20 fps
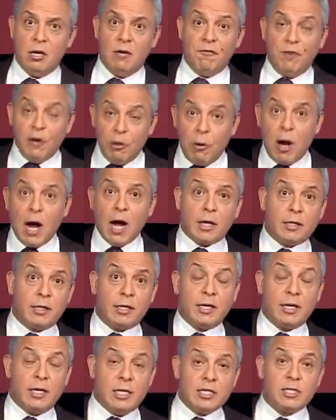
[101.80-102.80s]
في
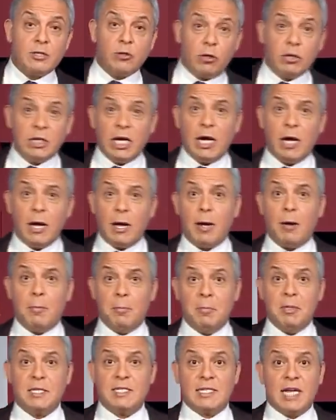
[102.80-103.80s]
الوقت اللي السعودية
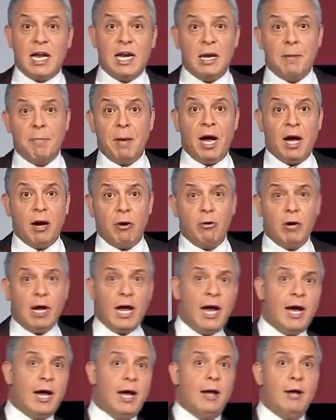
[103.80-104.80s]
بتسلم
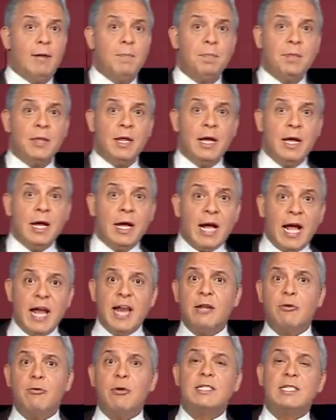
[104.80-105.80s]
هؤلاء
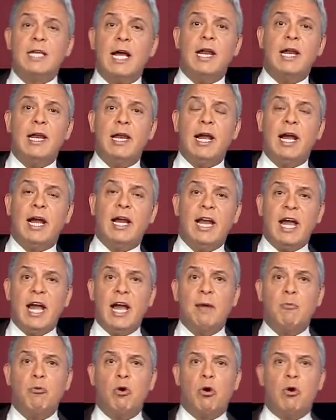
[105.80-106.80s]
كانت وسائل
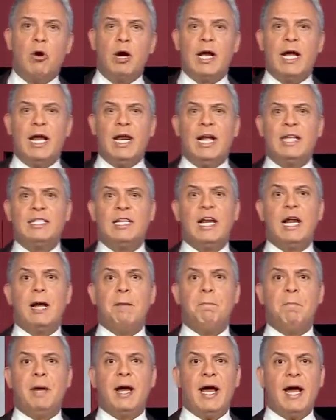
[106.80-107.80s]
الإعلام ووكالات
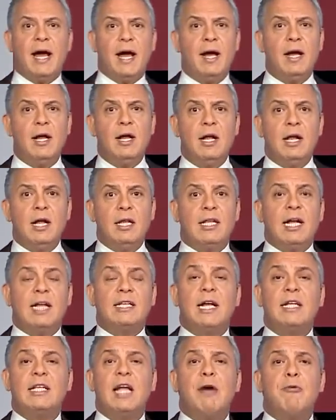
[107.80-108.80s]
الأنباء
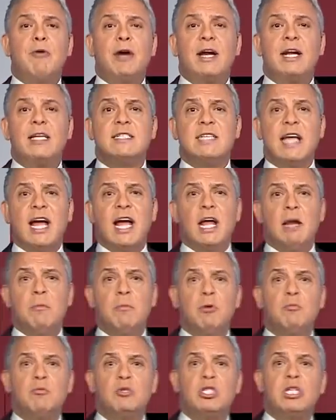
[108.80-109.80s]
تتداول رسائل
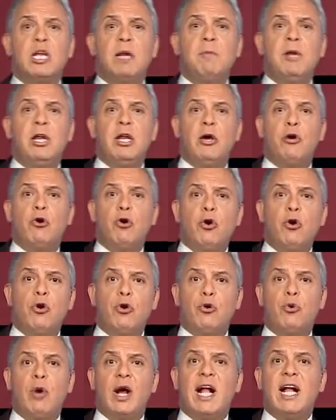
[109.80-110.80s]
من مسلمي
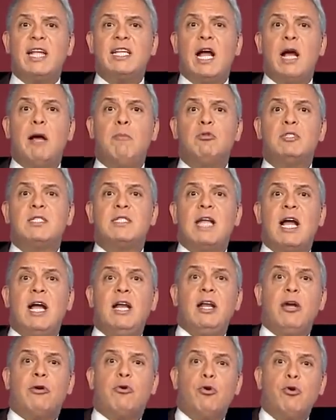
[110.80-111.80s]
الإيجور وجدها
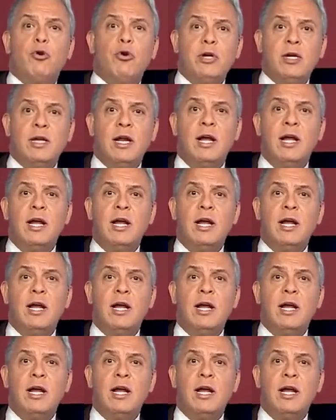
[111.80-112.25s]
مستهلكون